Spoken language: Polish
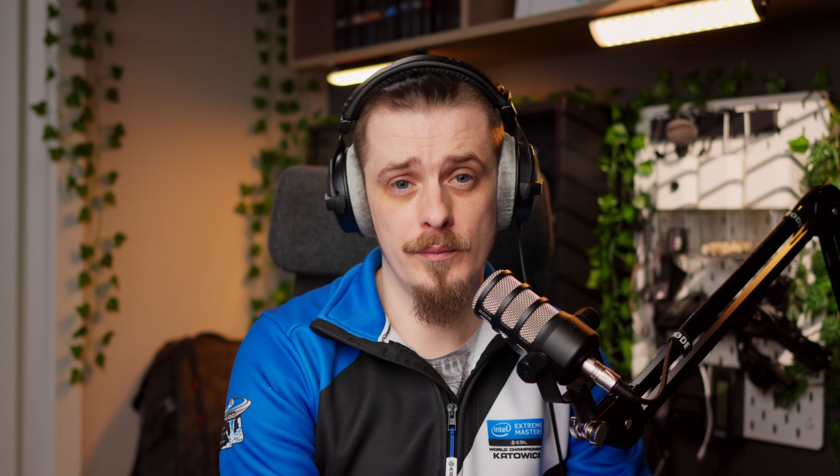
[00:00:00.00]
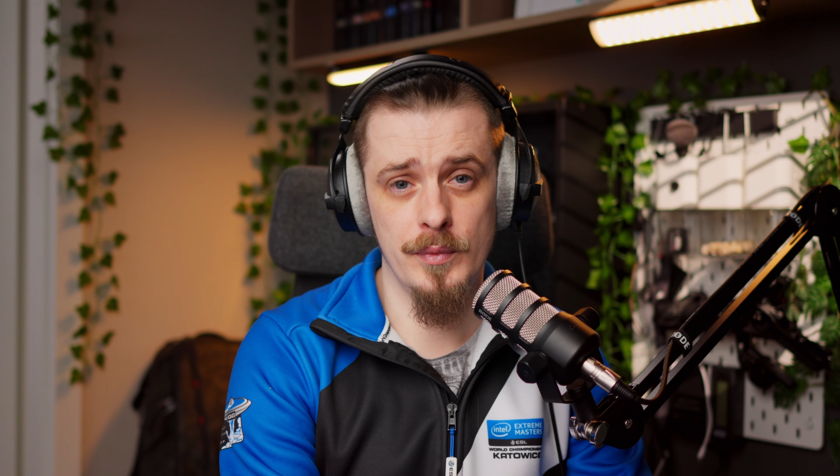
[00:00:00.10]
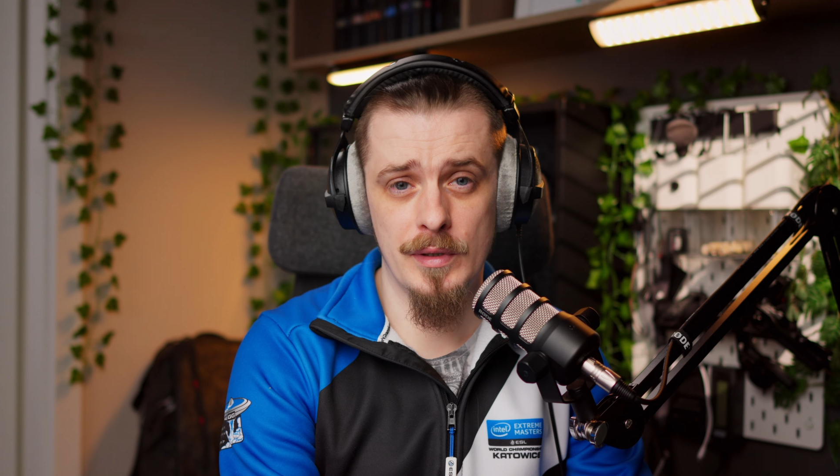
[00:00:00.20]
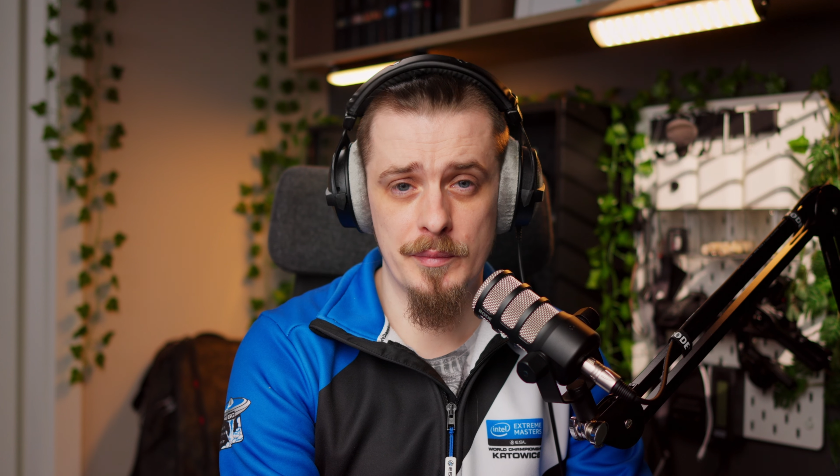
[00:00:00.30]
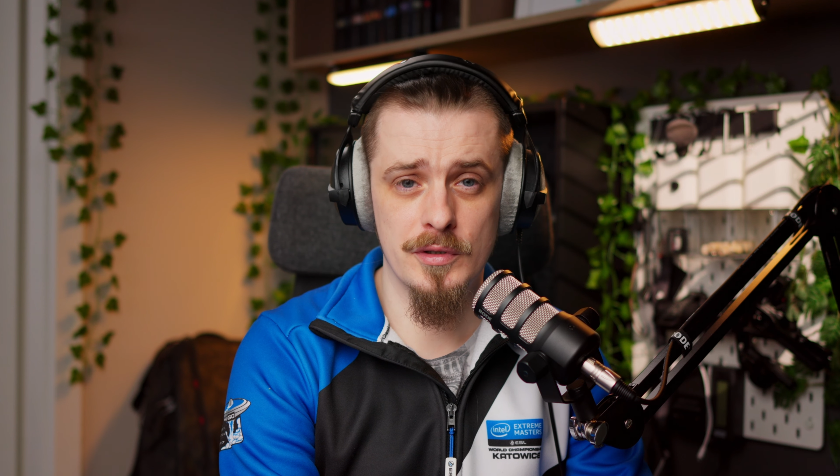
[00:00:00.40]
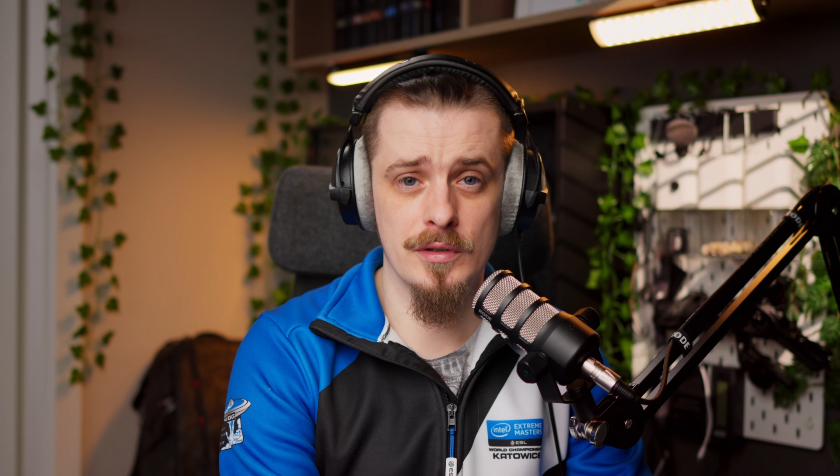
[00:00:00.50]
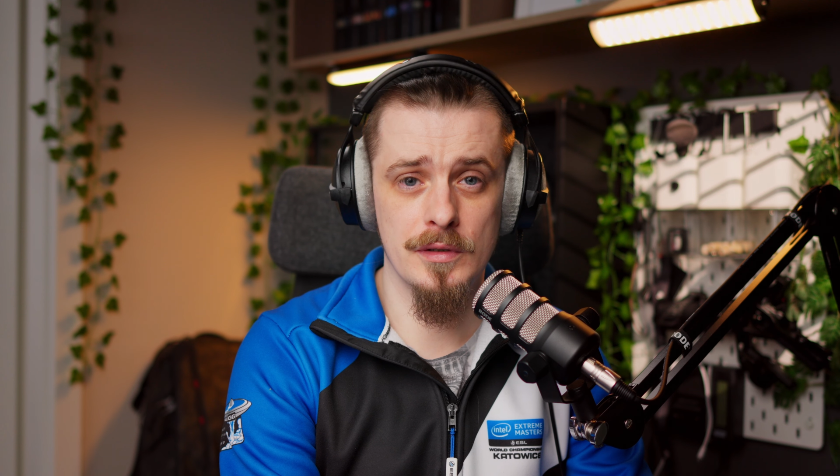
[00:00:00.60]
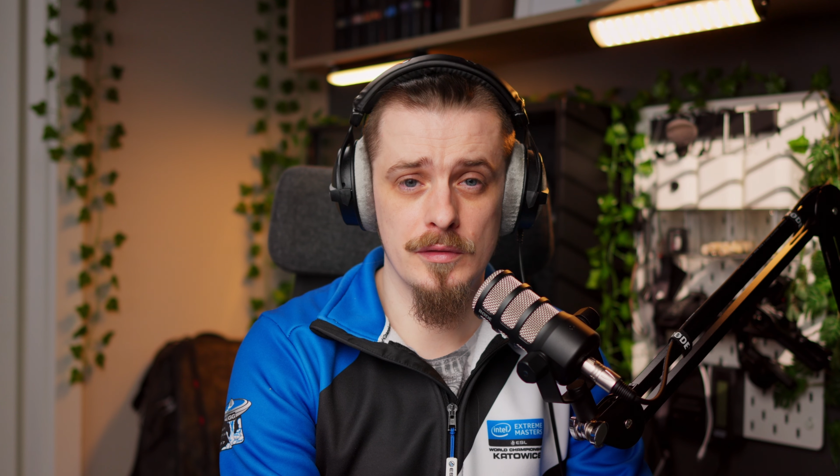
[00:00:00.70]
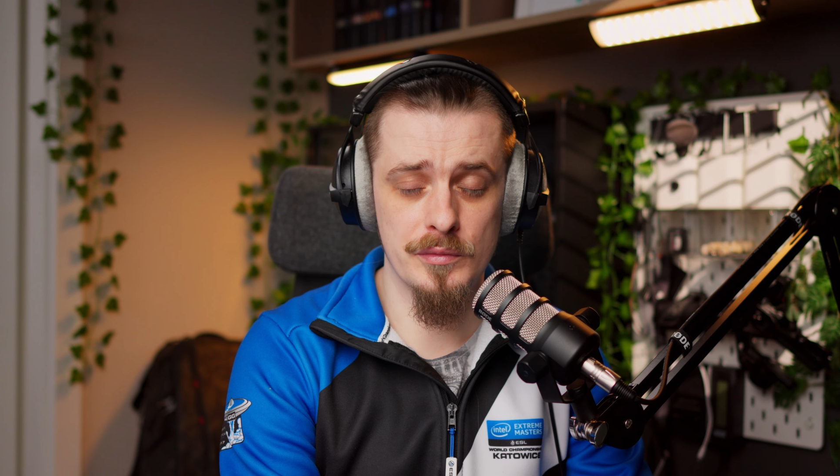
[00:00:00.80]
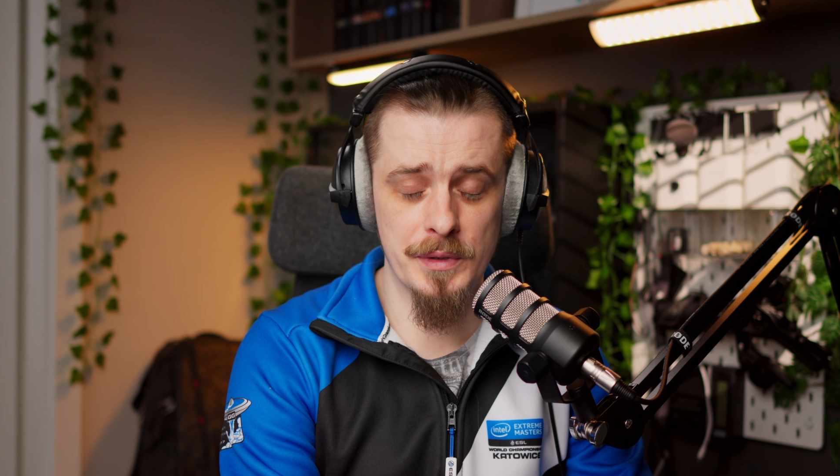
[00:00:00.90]
była
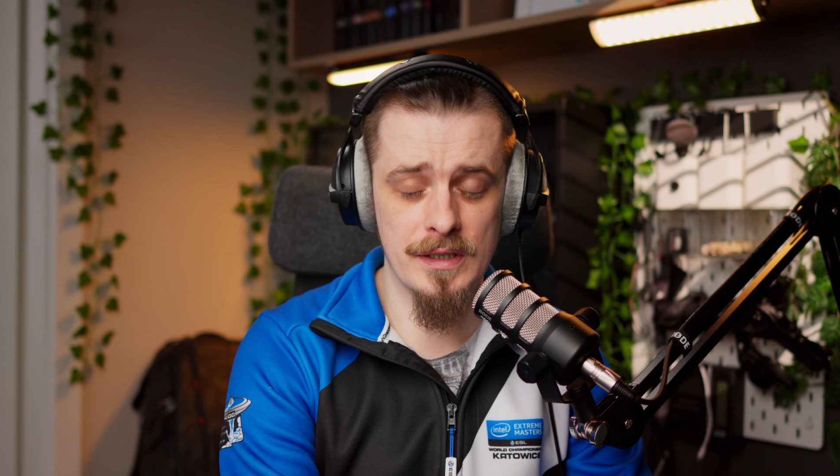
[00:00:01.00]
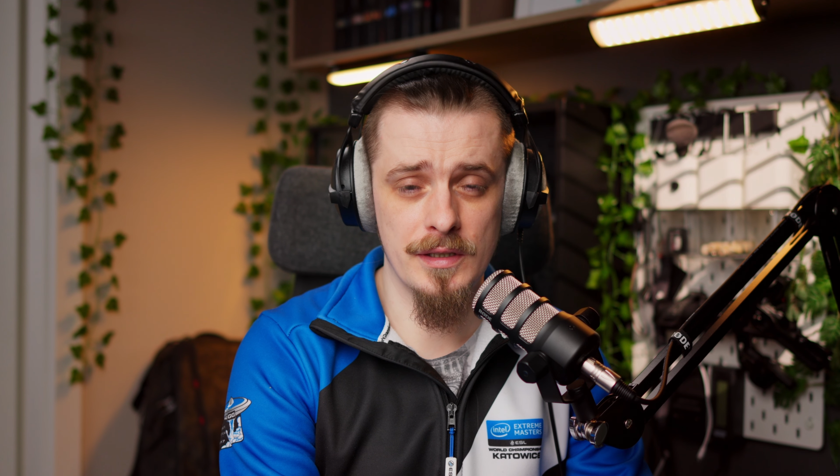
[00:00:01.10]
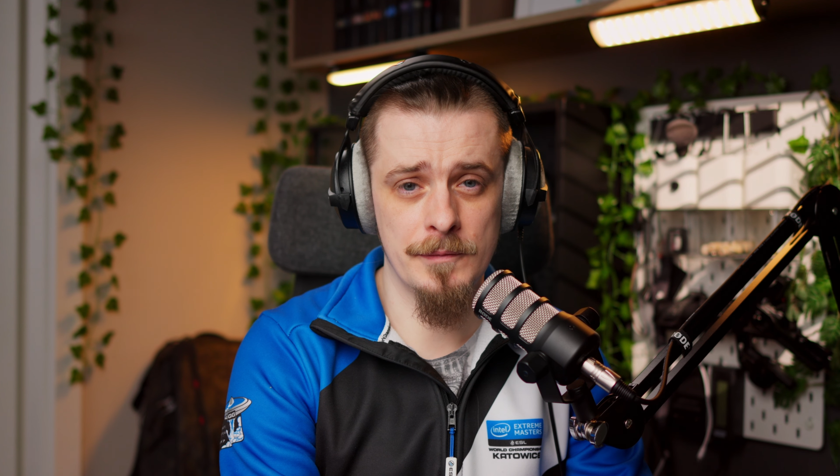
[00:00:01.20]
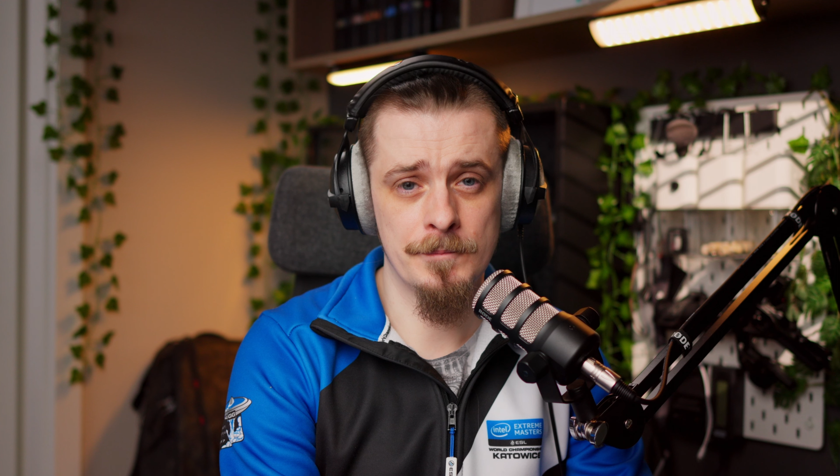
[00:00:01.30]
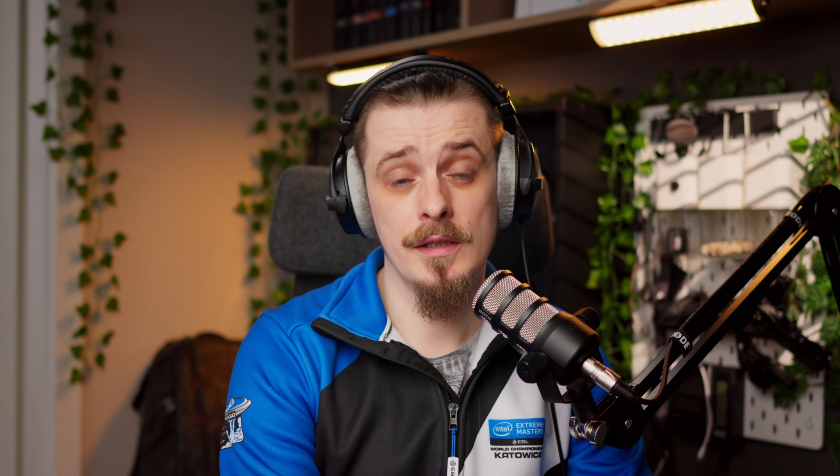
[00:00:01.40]
przy Lumixie